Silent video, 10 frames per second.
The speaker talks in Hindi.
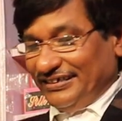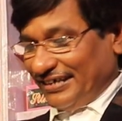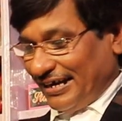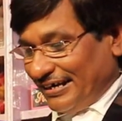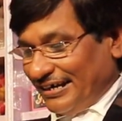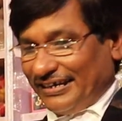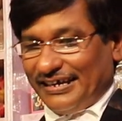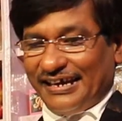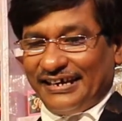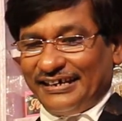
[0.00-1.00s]
यहाँ का
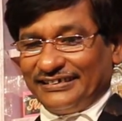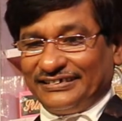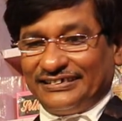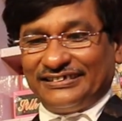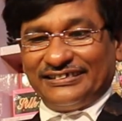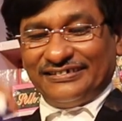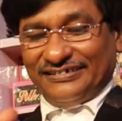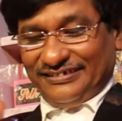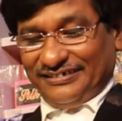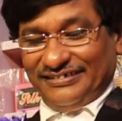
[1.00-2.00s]
गिलास
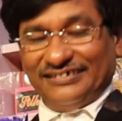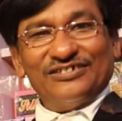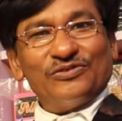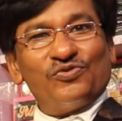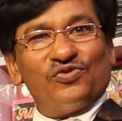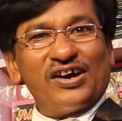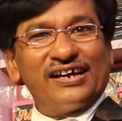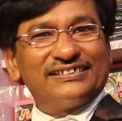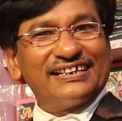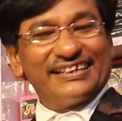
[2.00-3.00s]

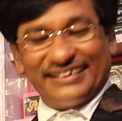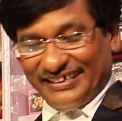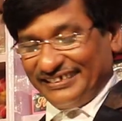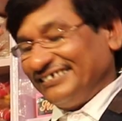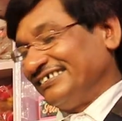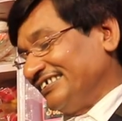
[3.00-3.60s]
वहां चला गया